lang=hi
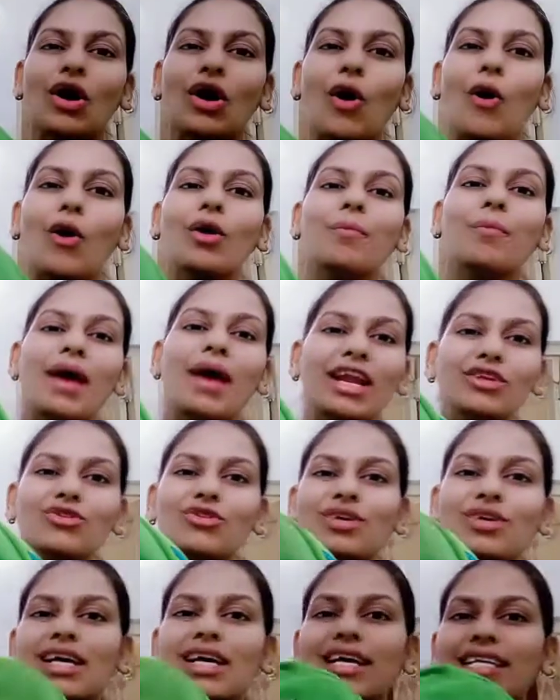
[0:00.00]
और मैंने जो
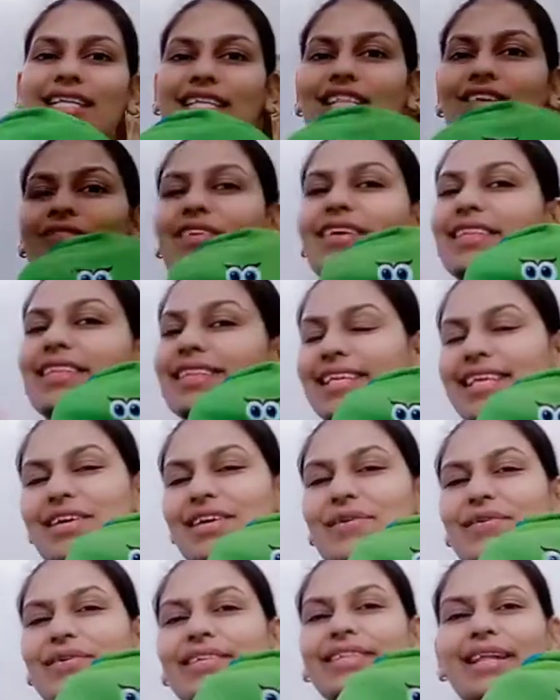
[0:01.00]
खरीदे थे वो इस
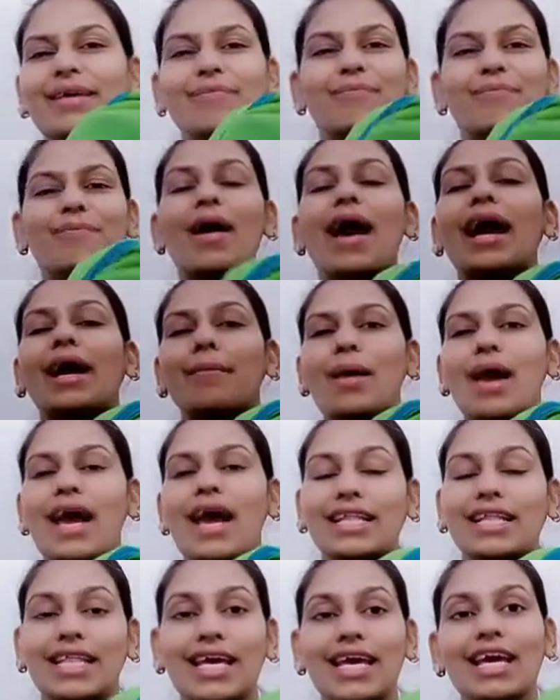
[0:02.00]
क्यूट से बैग में आए
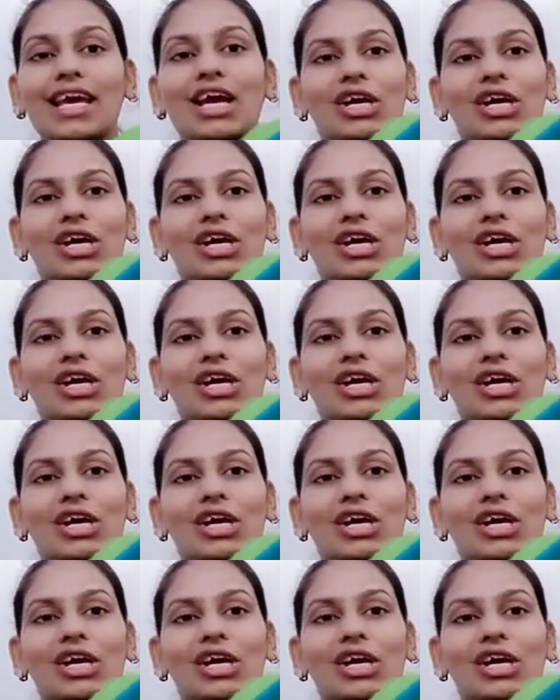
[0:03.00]
थे